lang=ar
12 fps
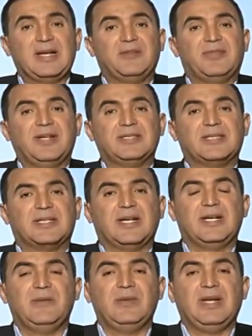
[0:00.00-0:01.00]
اللي فاتت
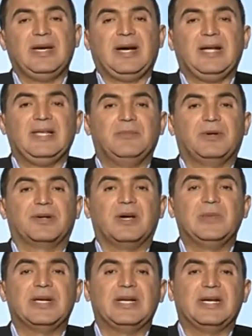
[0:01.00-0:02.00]
اتكلمنا على
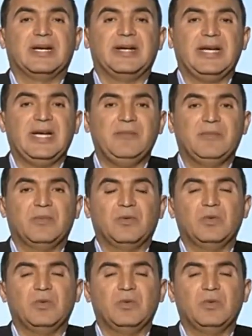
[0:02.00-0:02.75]
برامج الأغنام